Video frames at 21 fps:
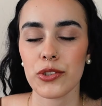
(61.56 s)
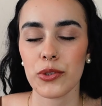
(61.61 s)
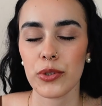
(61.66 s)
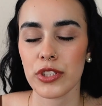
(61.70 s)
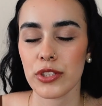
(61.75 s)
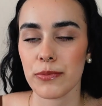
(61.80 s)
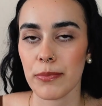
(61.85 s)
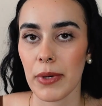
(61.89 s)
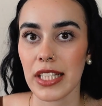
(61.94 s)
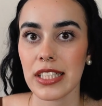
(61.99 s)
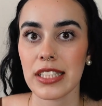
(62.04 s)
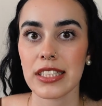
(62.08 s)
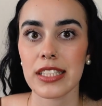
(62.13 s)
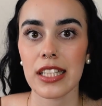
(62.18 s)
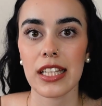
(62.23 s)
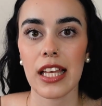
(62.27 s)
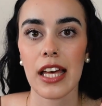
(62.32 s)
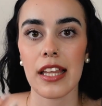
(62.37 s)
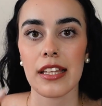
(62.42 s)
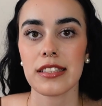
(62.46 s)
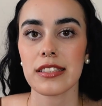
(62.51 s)
das coisas mais
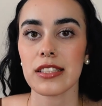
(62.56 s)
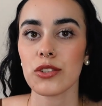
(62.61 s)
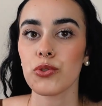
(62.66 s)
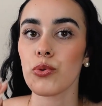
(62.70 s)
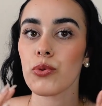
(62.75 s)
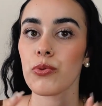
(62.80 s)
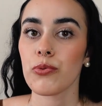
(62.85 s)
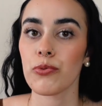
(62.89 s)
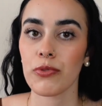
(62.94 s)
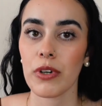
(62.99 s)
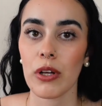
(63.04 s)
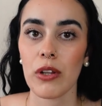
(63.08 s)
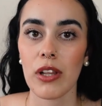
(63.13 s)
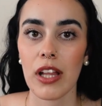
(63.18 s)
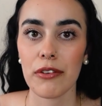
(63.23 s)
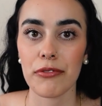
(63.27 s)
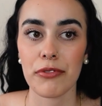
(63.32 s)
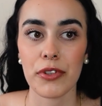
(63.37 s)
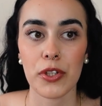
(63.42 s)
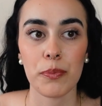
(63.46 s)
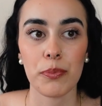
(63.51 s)
detalhadas e tudo, vão
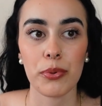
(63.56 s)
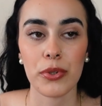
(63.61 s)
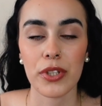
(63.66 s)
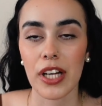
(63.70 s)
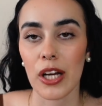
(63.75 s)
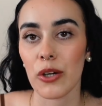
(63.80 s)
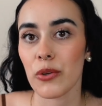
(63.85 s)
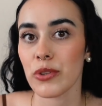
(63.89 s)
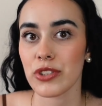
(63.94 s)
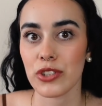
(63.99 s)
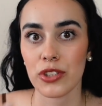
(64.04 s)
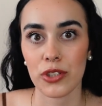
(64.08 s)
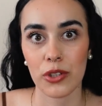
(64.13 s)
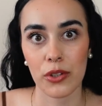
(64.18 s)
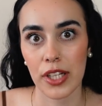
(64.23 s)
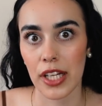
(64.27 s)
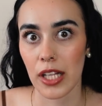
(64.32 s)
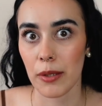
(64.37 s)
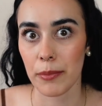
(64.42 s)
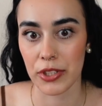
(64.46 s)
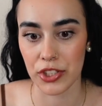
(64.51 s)
lá ver, porque há coisas que eu
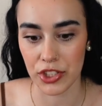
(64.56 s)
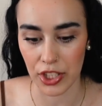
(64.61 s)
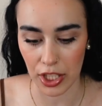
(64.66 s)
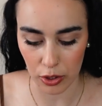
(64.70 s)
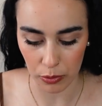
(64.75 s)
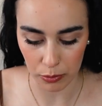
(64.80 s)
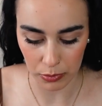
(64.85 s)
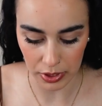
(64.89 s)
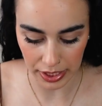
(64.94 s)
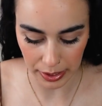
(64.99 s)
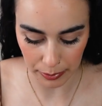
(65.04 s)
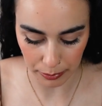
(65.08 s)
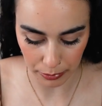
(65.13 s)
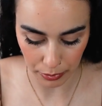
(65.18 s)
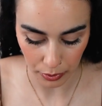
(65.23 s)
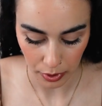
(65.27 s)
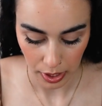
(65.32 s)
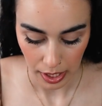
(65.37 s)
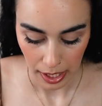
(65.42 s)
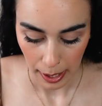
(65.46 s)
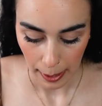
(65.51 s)
realmente já não me
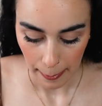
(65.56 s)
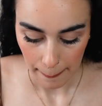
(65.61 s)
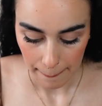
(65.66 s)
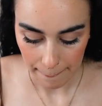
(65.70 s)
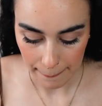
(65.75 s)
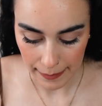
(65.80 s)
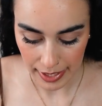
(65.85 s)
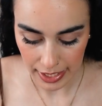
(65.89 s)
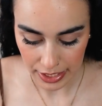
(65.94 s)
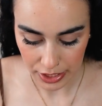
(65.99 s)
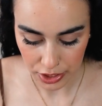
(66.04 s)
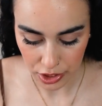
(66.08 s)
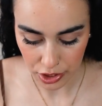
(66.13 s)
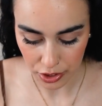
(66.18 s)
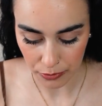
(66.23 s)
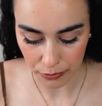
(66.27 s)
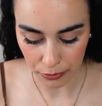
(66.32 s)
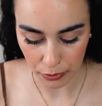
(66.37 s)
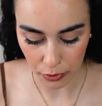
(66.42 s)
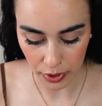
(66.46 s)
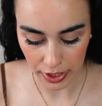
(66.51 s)
lembro. Mas
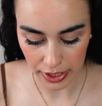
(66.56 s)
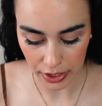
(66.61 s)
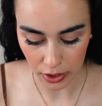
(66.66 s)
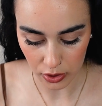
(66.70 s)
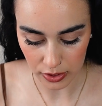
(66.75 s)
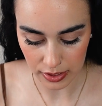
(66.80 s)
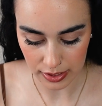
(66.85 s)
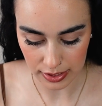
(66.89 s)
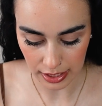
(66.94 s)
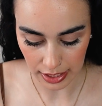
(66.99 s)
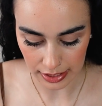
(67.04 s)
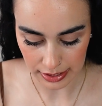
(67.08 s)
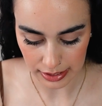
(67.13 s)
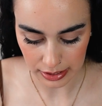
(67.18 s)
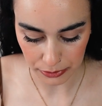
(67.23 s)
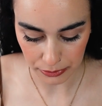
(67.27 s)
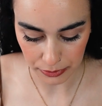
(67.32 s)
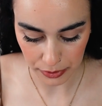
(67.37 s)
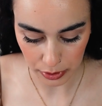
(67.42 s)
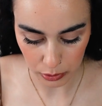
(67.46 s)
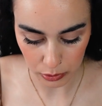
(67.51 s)
vou aqui ao site
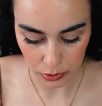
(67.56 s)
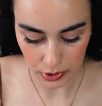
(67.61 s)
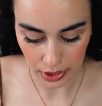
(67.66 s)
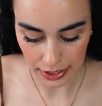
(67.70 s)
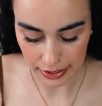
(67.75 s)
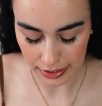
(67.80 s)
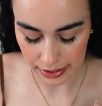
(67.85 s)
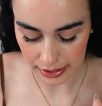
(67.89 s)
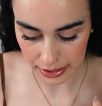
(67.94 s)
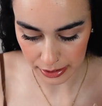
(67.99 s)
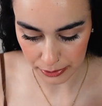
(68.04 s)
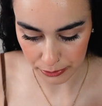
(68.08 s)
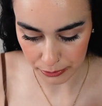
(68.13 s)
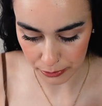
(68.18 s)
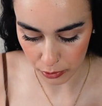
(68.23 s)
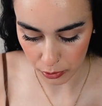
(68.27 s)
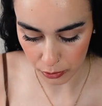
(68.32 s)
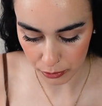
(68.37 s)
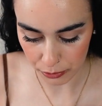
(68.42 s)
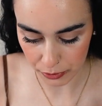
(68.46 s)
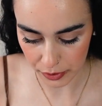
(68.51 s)
da faculdade e
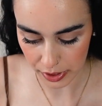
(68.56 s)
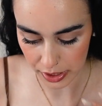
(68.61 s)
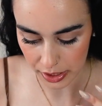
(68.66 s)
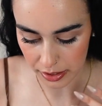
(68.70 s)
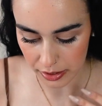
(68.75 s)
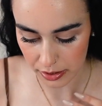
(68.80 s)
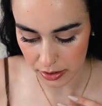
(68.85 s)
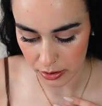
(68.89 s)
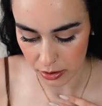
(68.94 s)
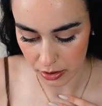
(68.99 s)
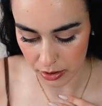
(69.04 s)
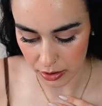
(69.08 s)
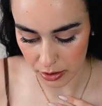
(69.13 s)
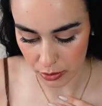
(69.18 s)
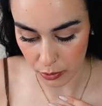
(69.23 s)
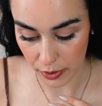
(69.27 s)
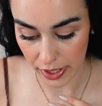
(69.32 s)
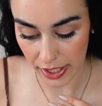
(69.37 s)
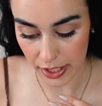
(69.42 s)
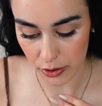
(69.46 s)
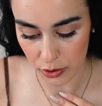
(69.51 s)
vou ver uh,
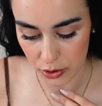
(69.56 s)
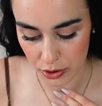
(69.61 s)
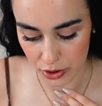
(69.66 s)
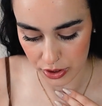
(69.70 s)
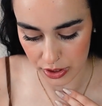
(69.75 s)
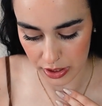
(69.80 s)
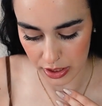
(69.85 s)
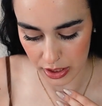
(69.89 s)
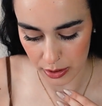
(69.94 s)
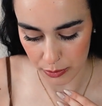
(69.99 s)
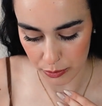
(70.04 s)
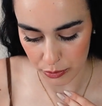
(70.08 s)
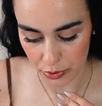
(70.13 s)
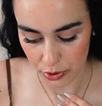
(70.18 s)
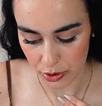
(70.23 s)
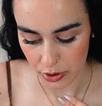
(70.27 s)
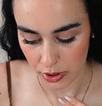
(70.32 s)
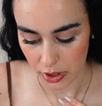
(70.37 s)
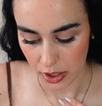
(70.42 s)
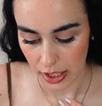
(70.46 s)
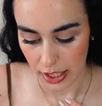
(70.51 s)
o que é que nós
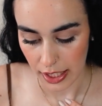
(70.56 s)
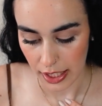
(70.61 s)
tínhamos